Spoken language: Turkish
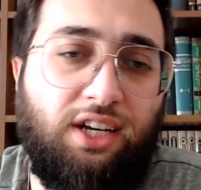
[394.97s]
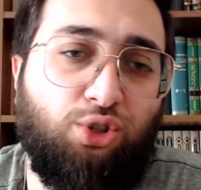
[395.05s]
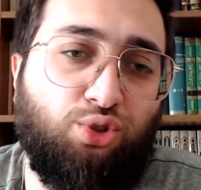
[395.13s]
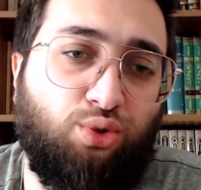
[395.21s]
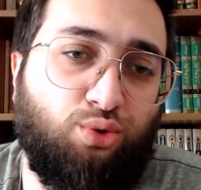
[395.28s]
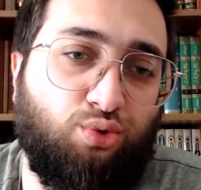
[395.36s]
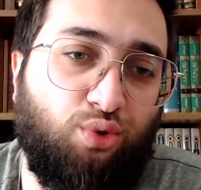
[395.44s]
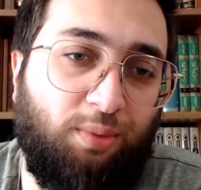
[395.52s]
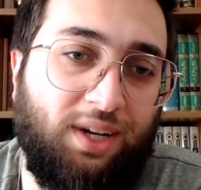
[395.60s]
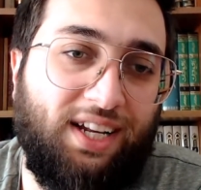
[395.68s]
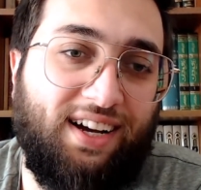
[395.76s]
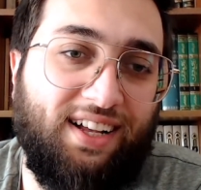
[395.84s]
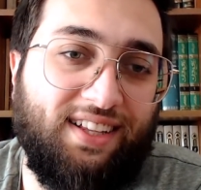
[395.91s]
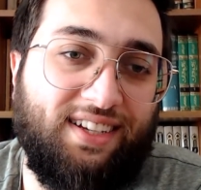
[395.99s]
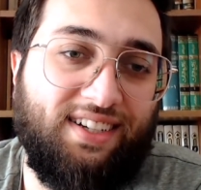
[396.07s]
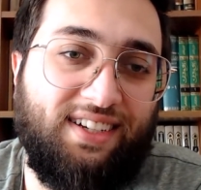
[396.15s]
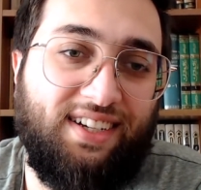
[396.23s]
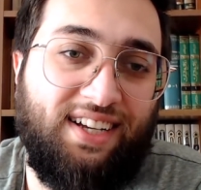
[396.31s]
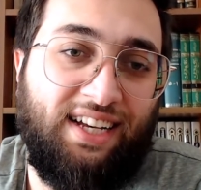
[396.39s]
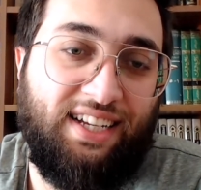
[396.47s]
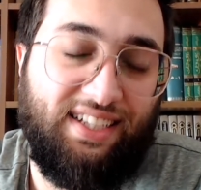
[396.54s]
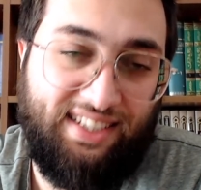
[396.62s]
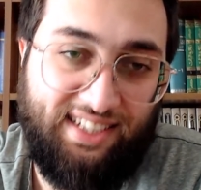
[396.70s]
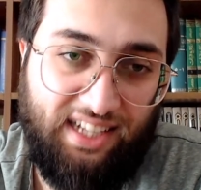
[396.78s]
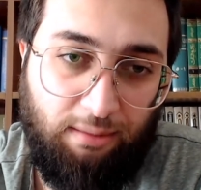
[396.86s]
İşte Somali halkı
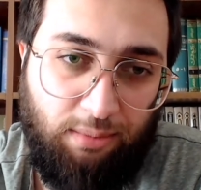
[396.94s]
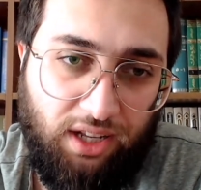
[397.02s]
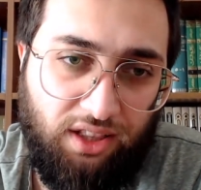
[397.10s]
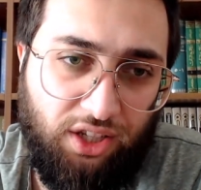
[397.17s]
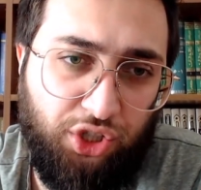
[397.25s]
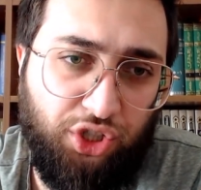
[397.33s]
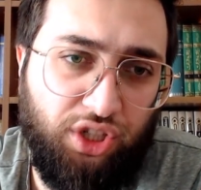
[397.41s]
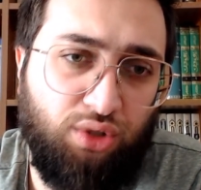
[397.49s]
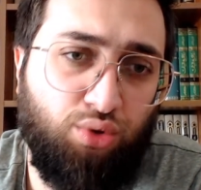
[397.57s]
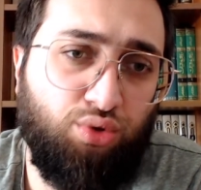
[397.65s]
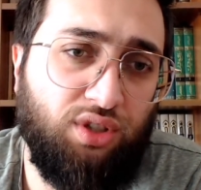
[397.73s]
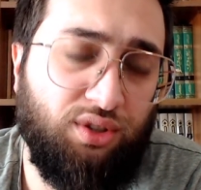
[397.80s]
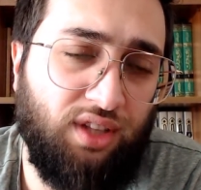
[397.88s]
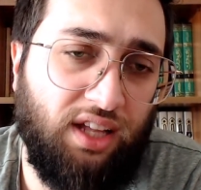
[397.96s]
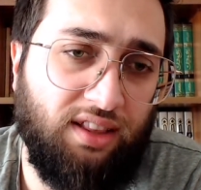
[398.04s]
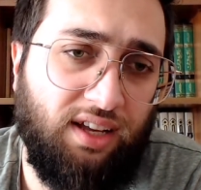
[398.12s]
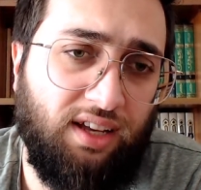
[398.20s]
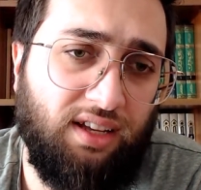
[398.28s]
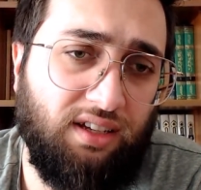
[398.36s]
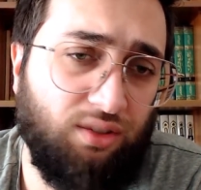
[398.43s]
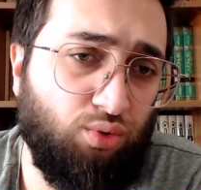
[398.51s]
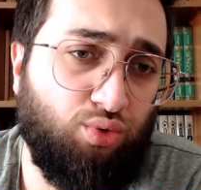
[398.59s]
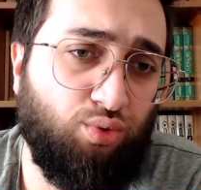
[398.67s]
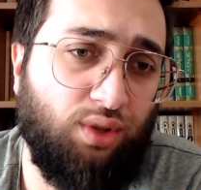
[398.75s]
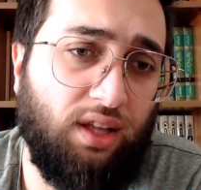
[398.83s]
İslami anlayışları yüzünden e,
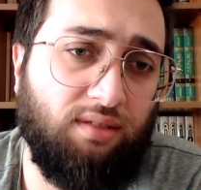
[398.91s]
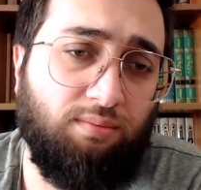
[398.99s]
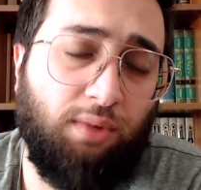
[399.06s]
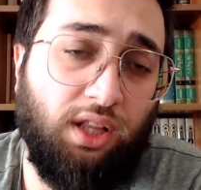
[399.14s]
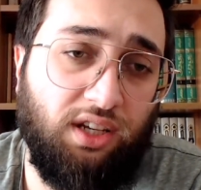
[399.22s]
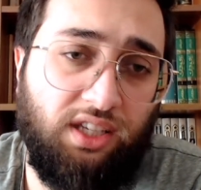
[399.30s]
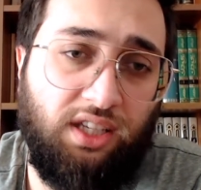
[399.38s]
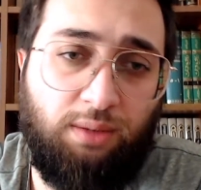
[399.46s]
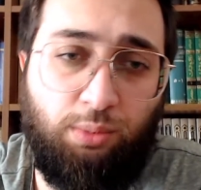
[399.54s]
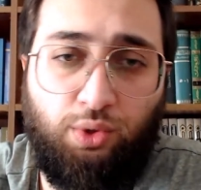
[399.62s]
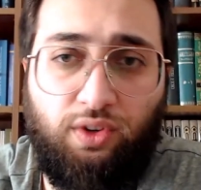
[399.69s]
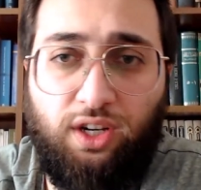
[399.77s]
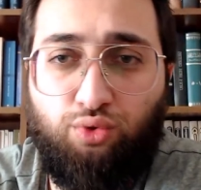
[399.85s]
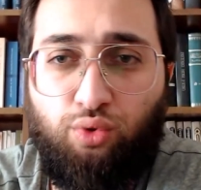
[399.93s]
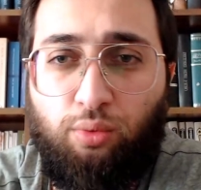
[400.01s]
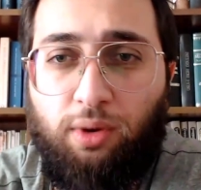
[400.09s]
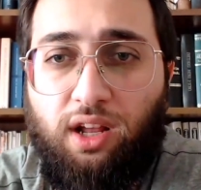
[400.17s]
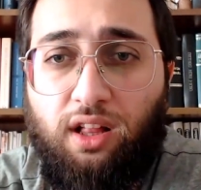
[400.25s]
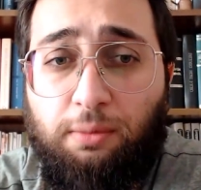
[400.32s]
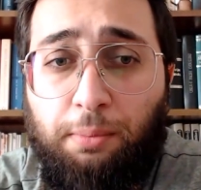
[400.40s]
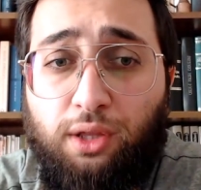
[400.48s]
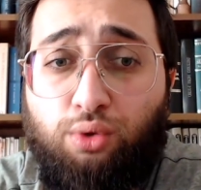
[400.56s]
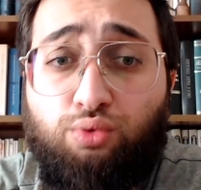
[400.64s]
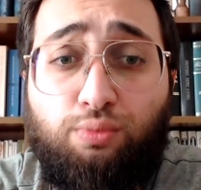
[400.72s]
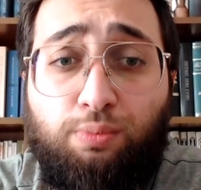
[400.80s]
yüzünden balık yemiyor veya Somali halkı
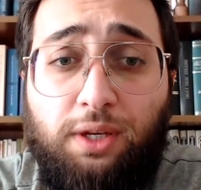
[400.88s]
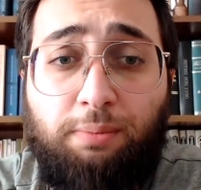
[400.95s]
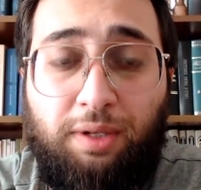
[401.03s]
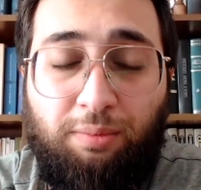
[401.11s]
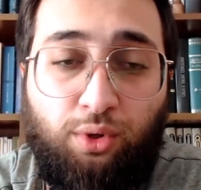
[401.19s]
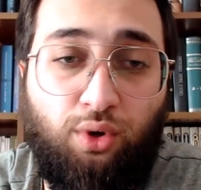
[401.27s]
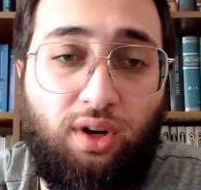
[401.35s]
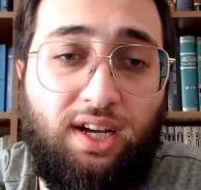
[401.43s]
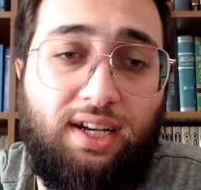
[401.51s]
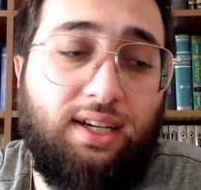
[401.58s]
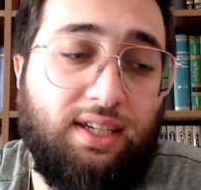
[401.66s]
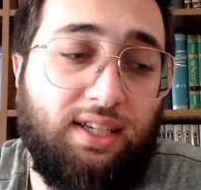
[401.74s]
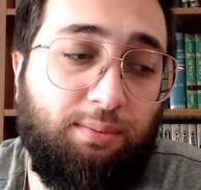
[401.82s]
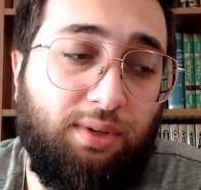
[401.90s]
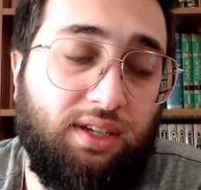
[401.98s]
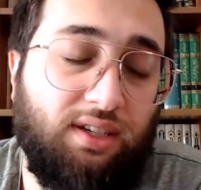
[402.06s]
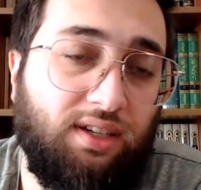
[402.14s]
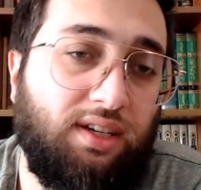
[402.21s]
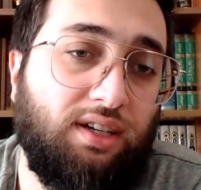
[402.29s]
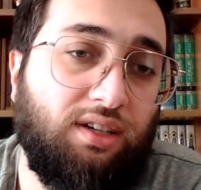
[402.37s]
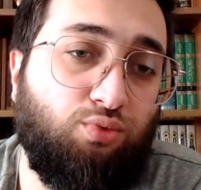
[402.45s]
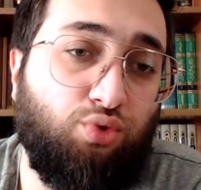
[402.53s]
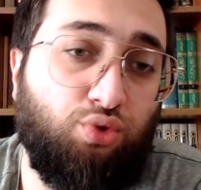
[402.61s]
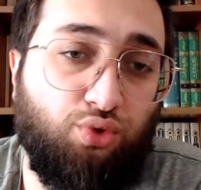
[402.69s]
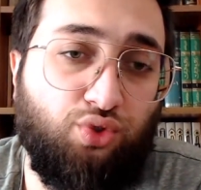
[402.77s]
balık tutmayı bilmiyor gibi
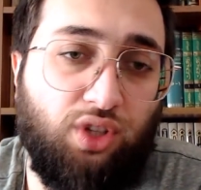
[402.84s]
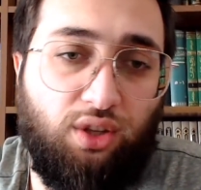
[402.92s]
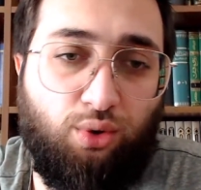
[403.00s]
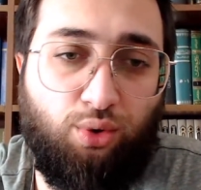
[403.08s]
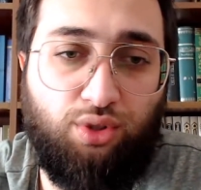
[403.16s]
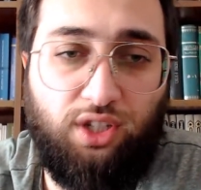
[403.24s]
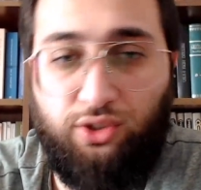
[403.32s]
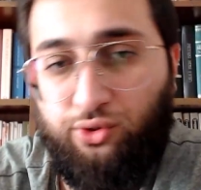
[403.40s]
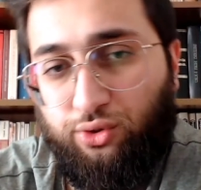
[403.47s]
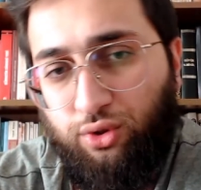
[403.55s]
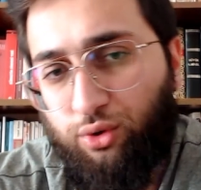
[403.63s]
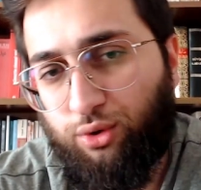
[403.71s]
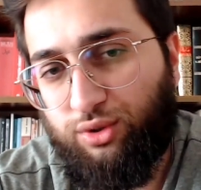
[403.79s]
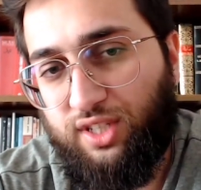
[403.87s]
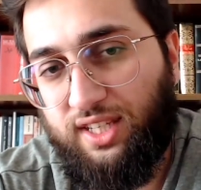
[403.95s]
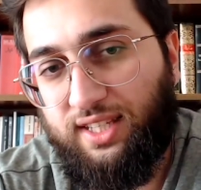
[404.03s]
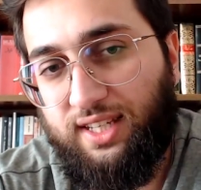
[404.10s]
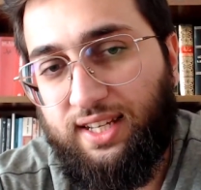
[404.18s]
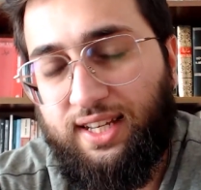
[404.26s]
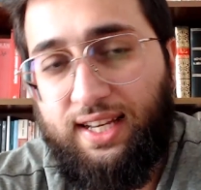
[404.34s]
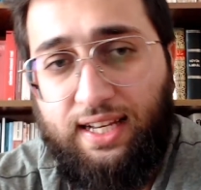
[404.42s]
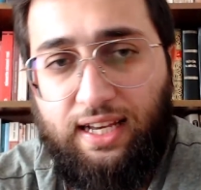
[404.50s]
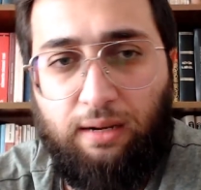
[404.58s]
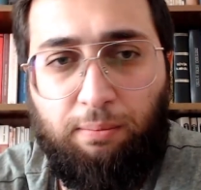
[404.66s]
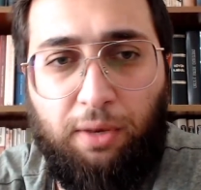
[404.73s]
düşünceler ortaya çıkıyor. Oysa ki
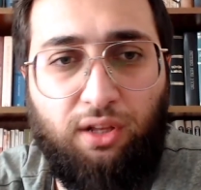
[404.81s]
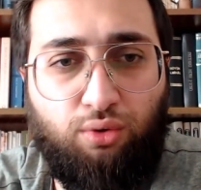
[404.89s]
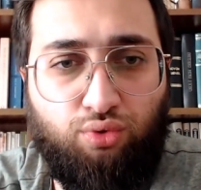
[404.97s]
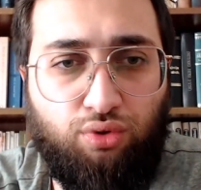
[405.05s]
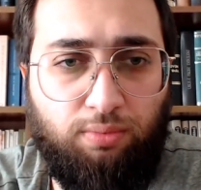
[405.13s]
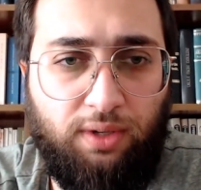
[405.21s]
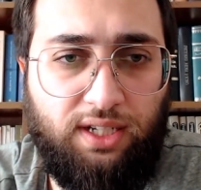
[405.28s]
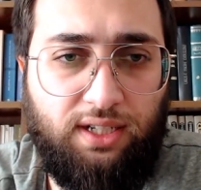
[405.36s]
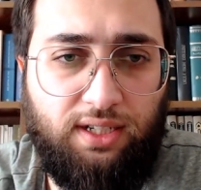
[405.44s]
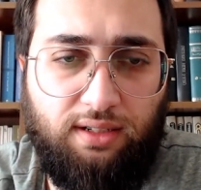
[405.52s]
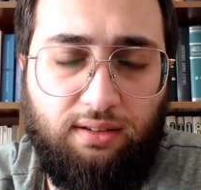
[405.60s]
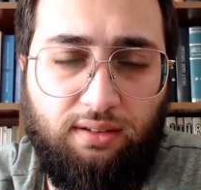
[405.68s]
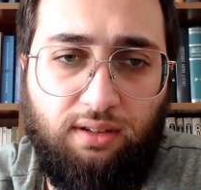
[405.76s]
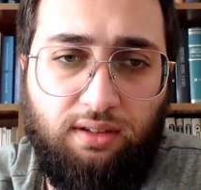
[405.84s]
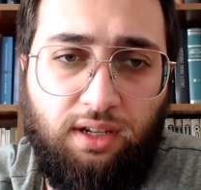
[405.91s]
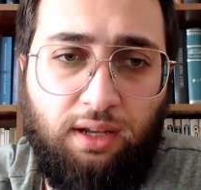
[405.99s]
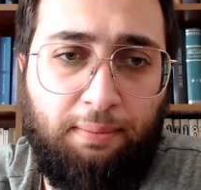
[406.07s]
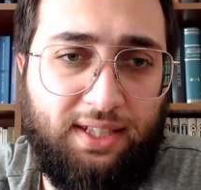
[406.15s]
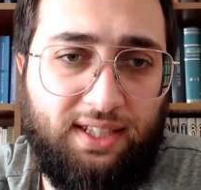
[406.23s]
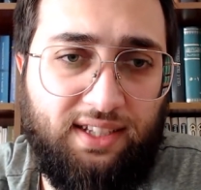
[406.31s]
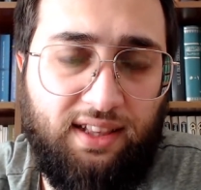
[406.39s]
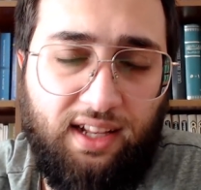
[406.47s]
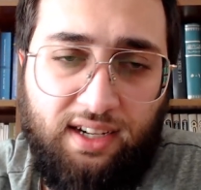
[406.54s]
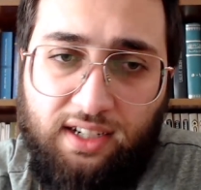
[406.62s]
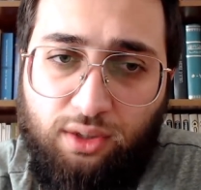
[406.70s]
yani balık tutmayı e, ne
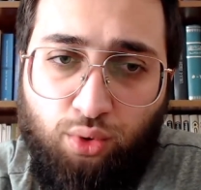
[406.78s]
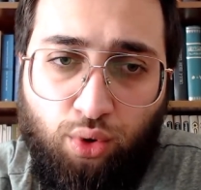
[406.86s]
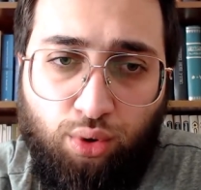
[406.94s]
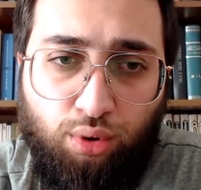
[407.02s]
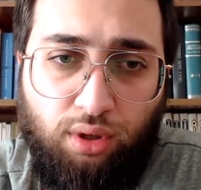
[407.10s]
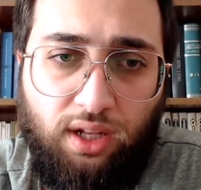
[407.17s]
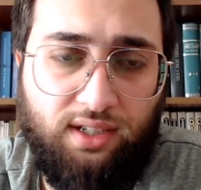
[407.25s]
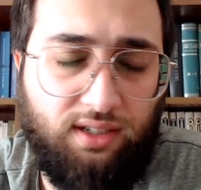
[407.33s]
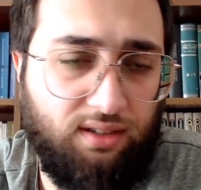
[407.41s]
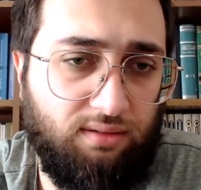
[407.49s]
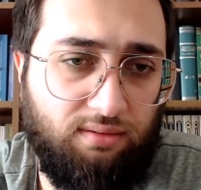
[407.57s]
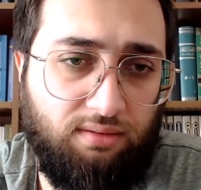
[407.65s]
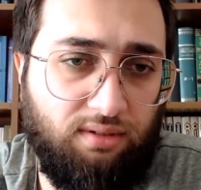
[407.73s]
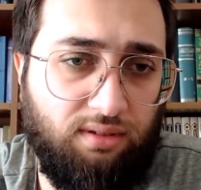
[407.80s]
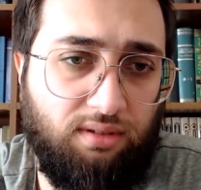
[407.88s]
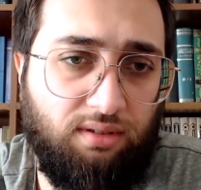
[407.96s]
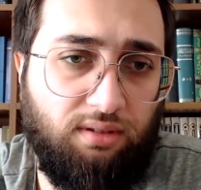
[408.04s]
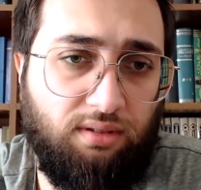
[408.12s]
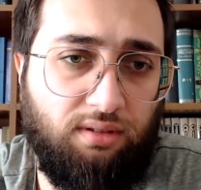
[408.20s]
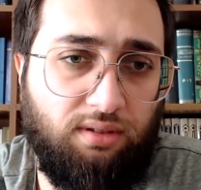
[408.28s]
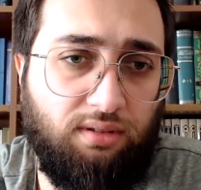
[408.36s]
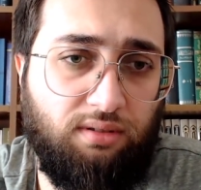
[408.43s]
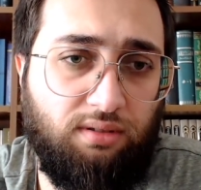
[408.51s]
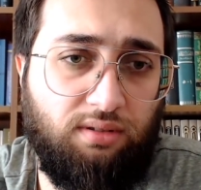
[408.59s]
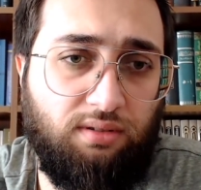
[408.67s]
Batılılar ne Doğulular e,
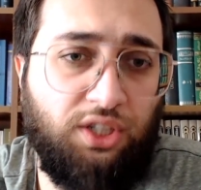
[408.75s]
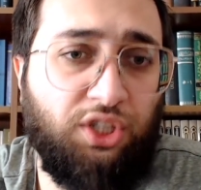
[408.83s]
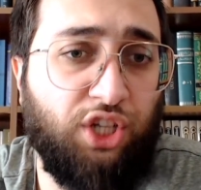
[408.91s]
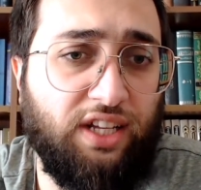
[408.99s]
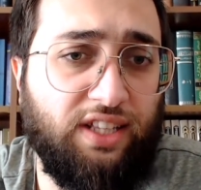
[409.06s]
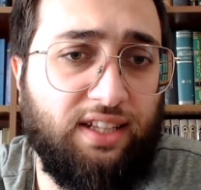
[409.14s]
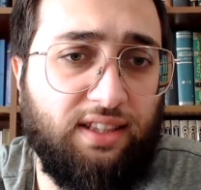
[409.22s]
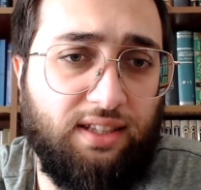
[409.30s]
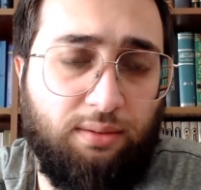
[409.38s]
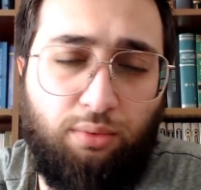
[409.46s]
e, icat etti.